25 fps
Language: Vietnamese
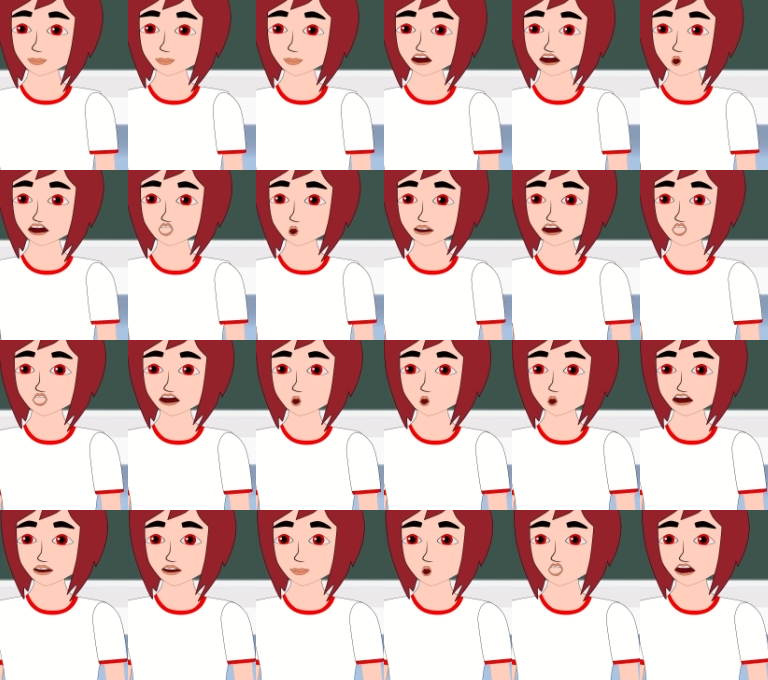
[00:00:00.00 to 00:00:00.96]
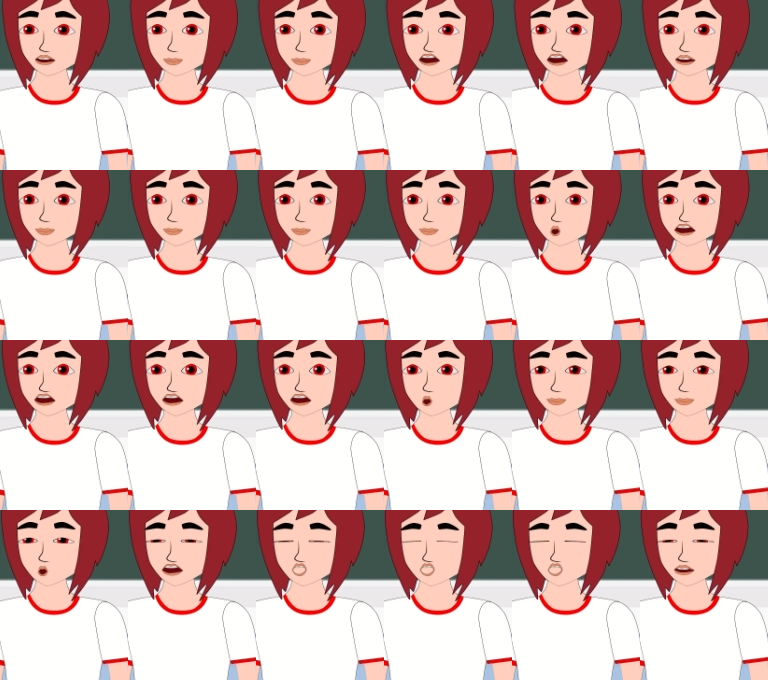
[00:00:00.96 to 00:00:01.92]
tay dương mình cho chết mình
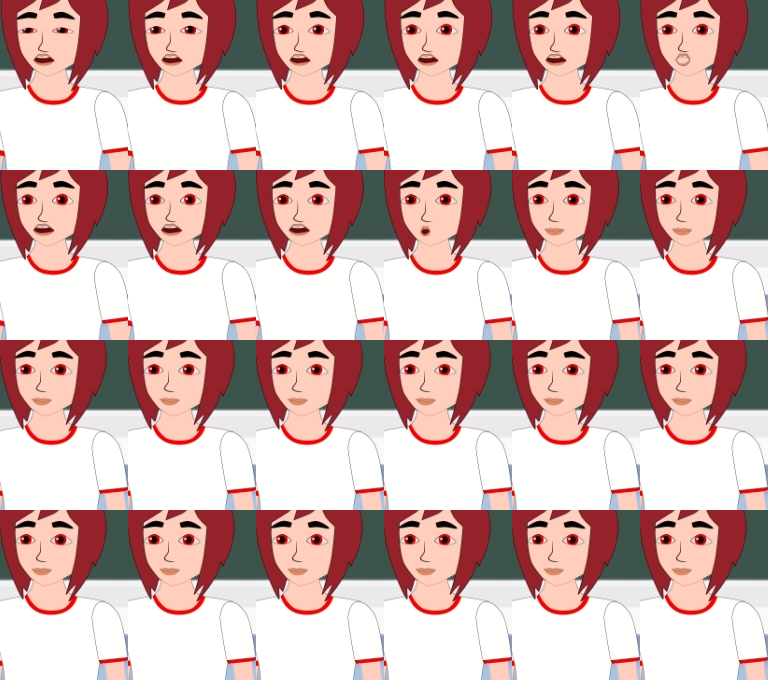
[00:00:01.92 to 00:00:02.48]
tê với